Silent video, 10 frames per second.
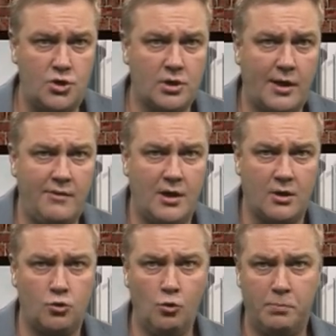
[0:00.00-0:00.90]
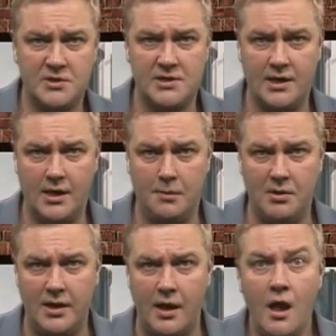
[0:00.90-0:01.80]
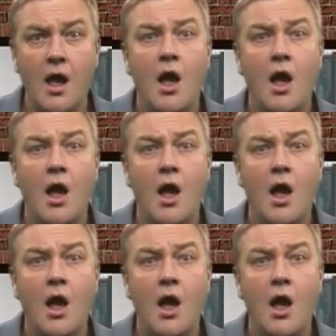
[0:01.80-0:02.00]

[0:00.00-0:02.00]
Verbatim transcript: и человека тупо загребли.